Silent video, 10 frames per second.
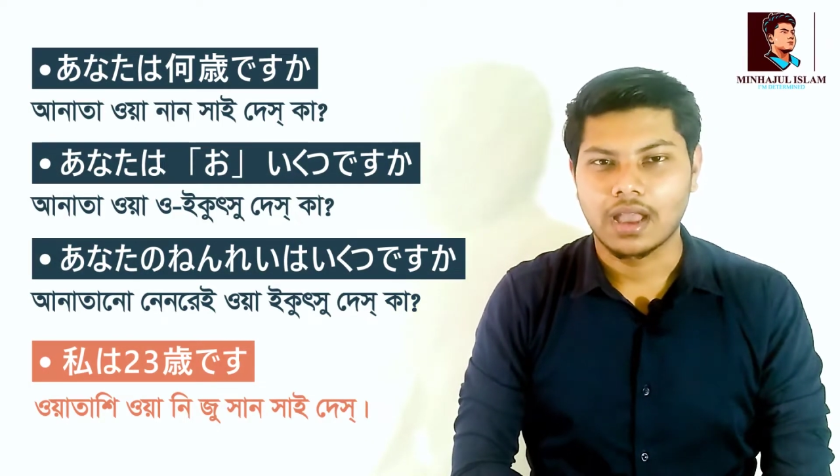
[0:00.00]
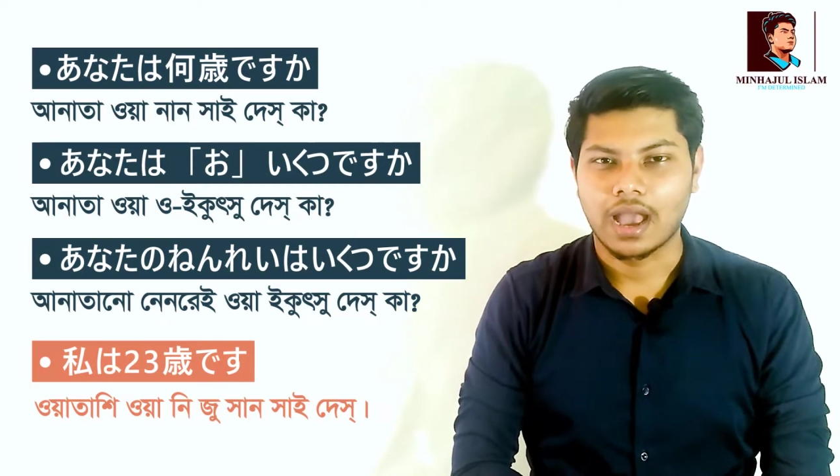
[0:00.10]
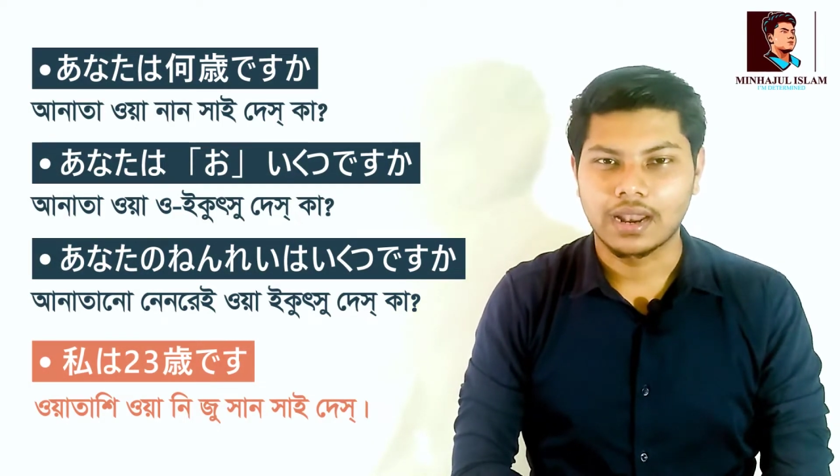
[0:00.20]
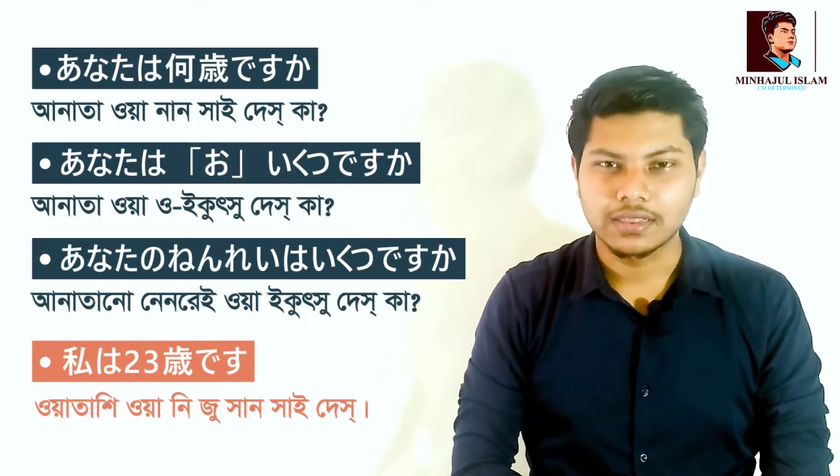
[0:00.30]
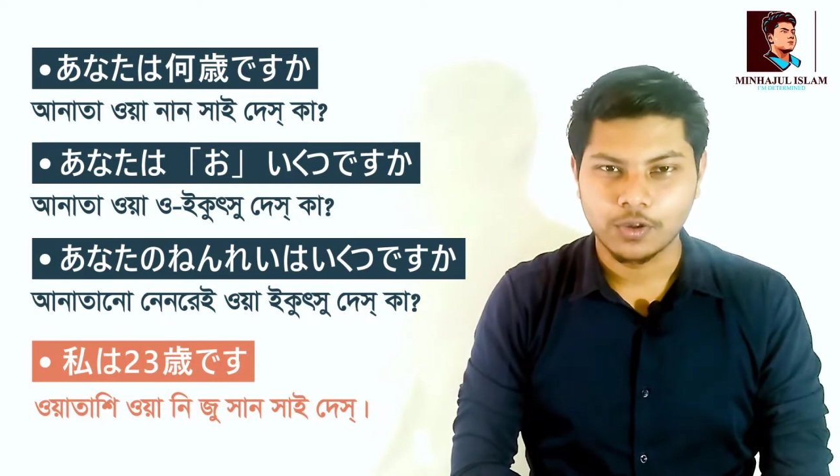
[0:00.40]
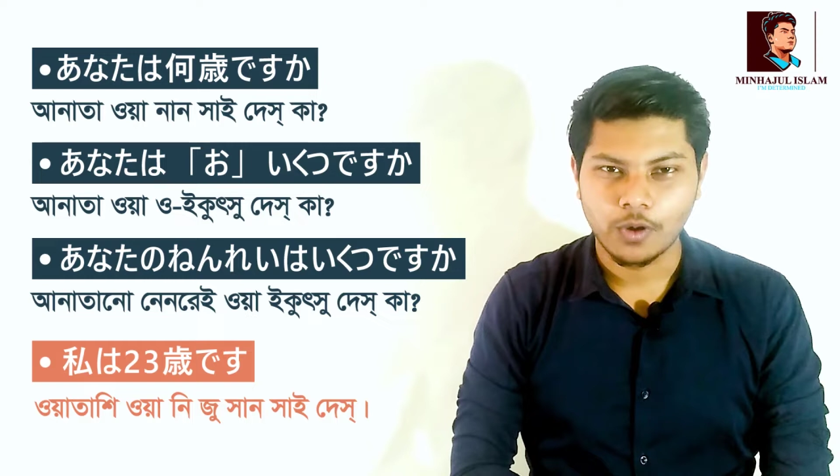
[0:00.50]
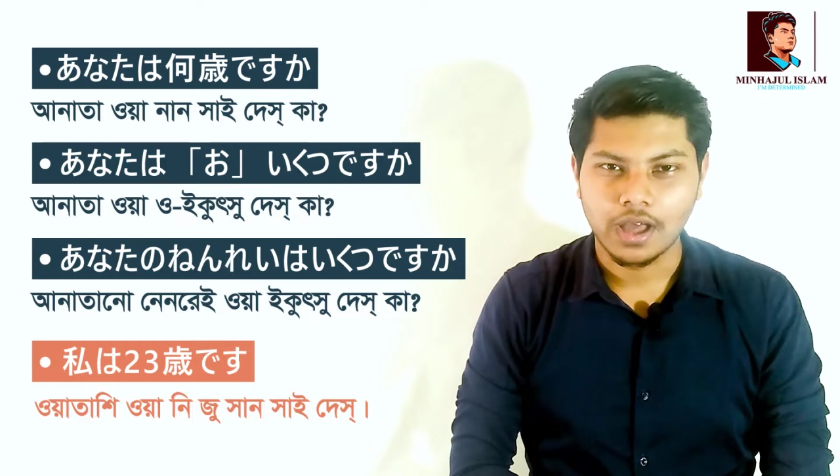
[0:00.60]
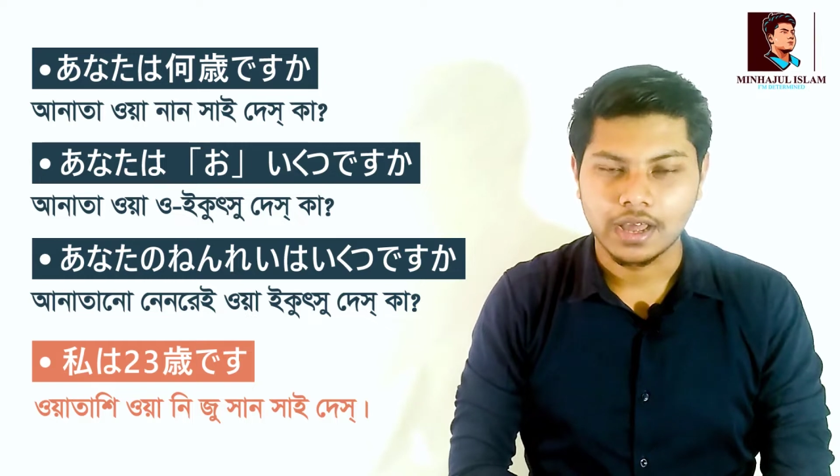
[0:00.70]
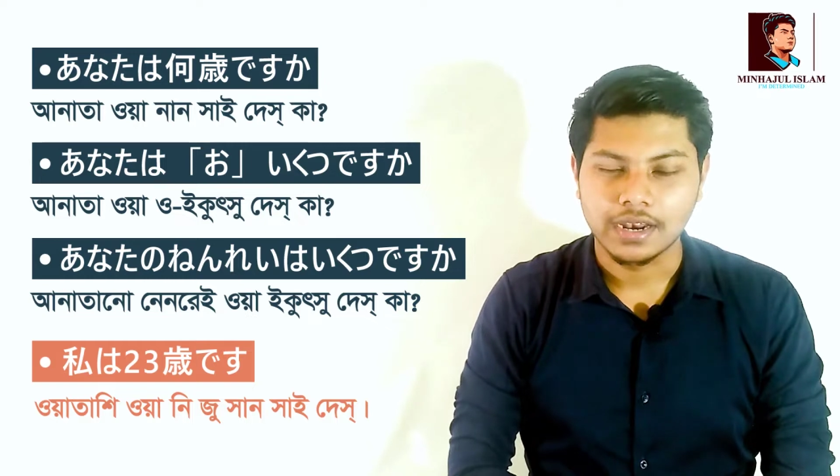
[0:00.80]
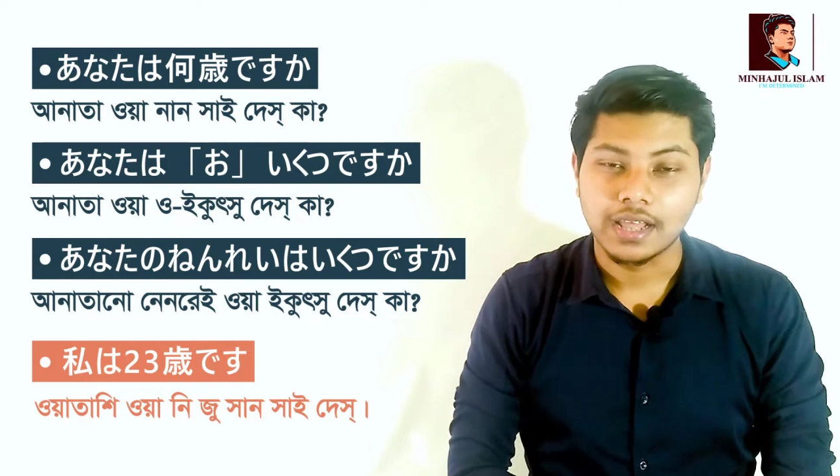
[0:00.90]
আনাতাওয়া
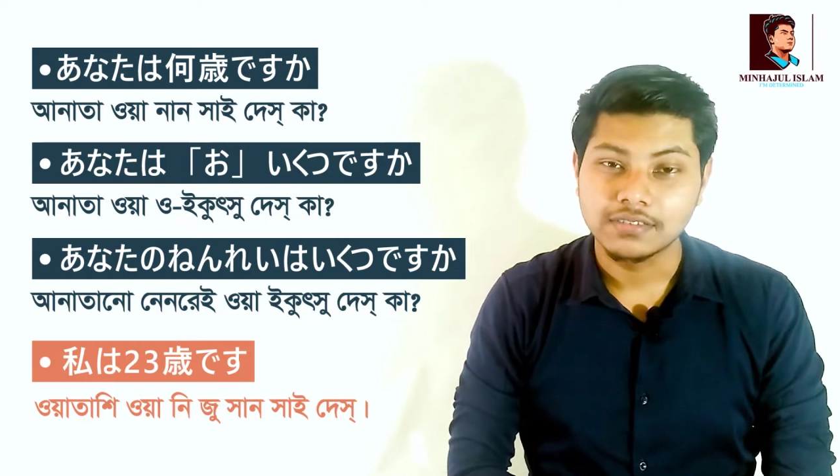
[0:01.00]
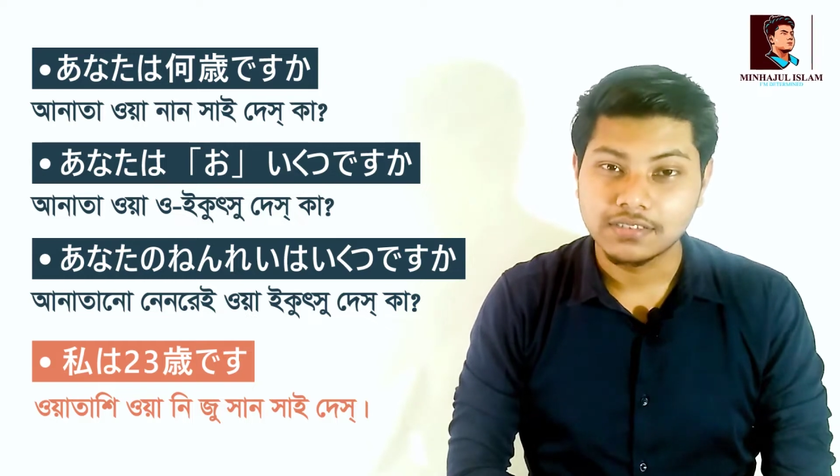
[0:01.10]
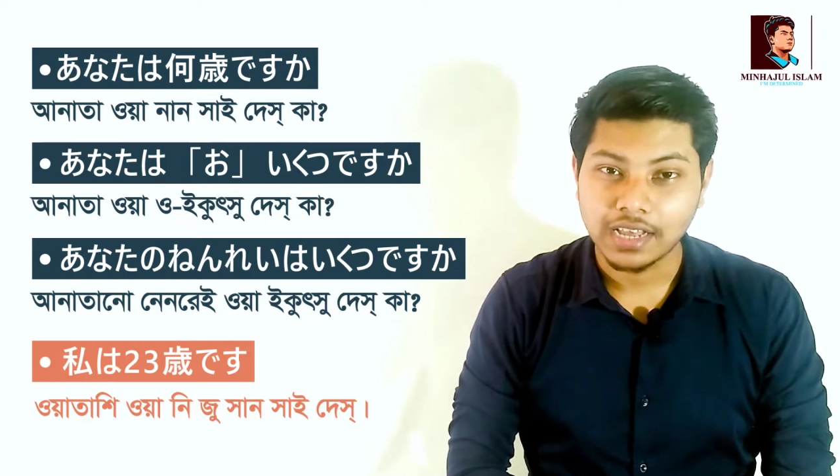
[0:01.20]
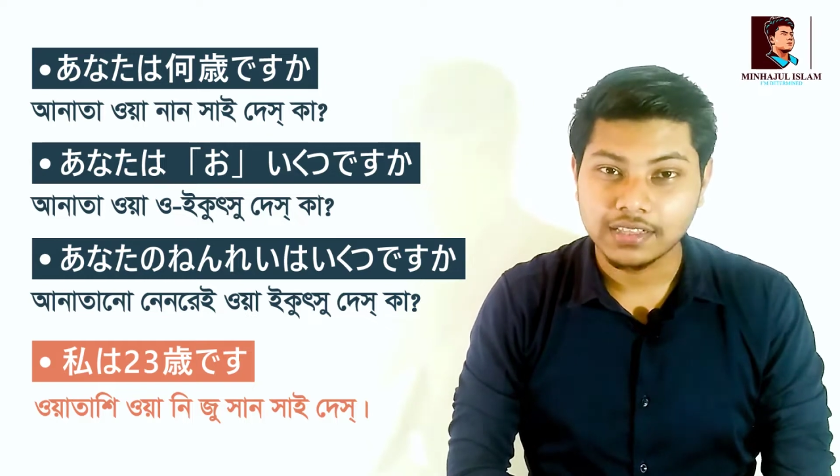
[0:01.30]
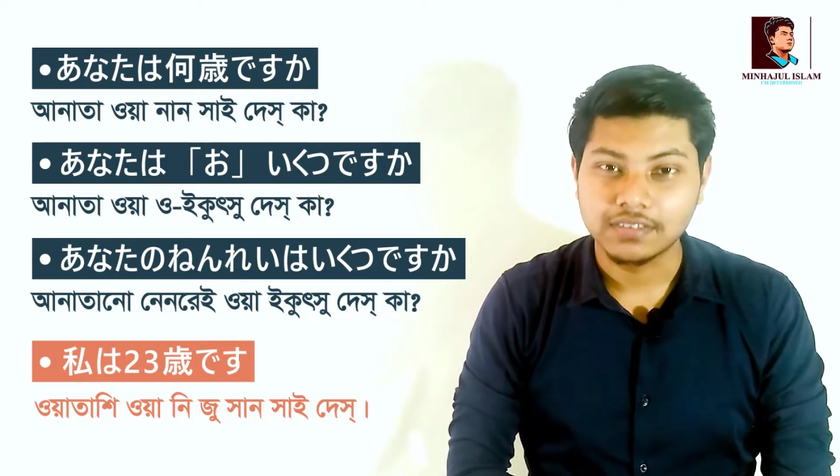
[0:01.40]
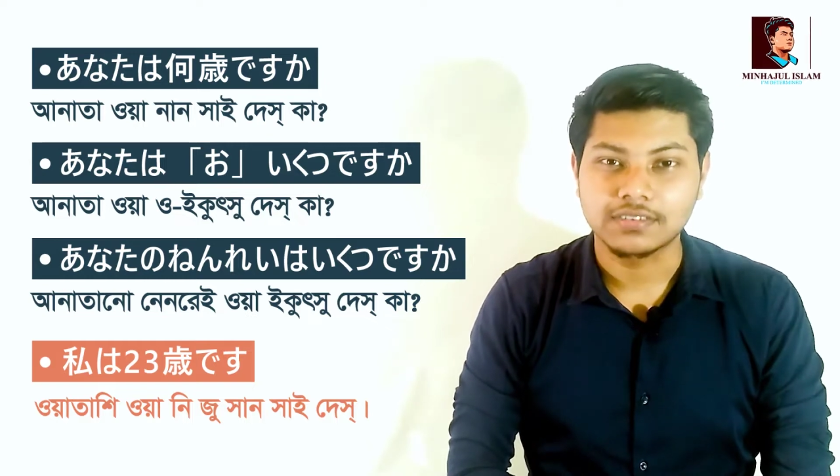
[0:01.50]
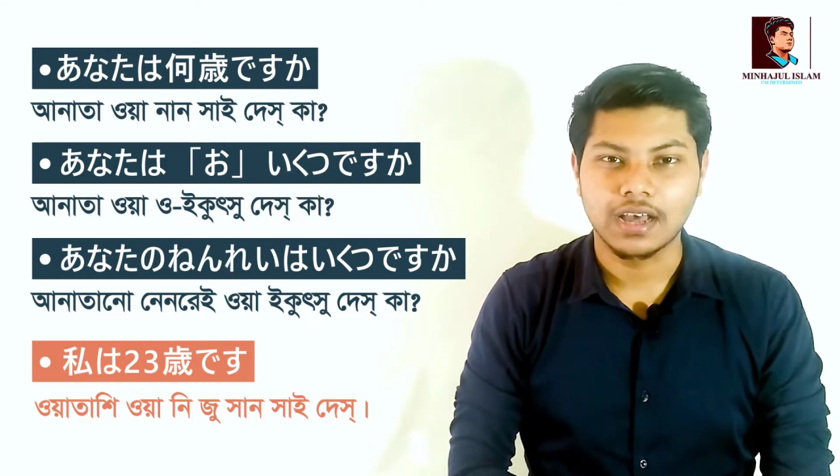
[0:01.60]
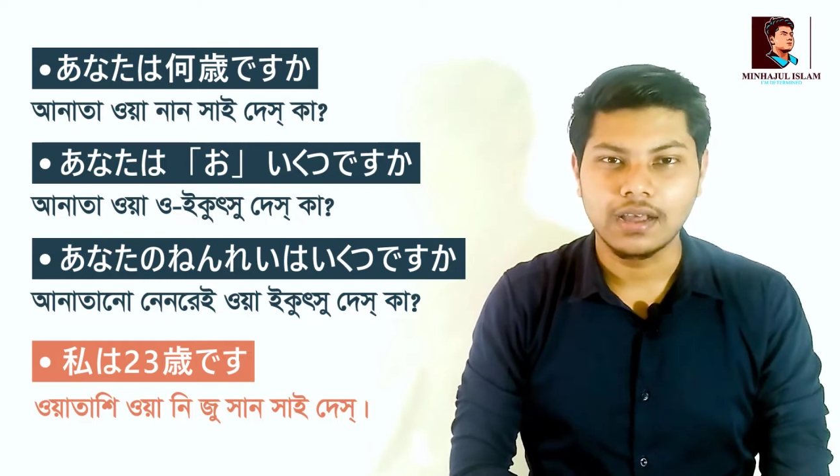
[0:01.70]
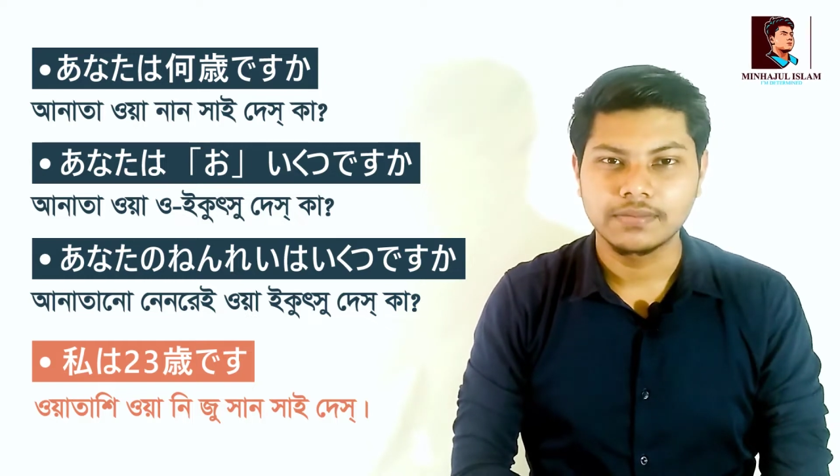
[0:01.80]
নানসাই দেশকা